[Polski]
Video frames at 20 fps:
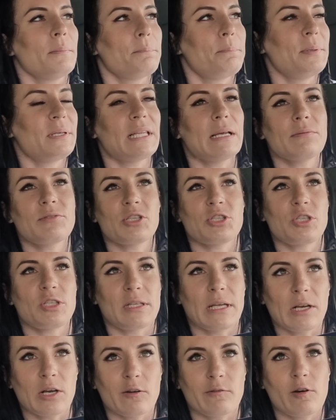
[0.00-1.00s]
Pytam się, czy
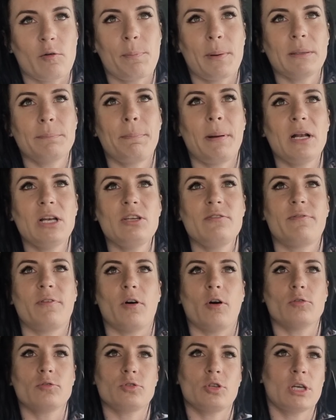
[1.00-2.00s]
tankował pan
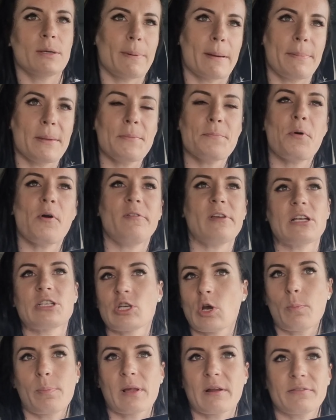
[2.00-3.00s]
paliwo. Chyba bym
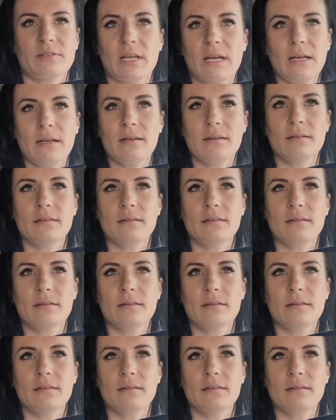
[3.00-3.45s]
powiedział, prawda?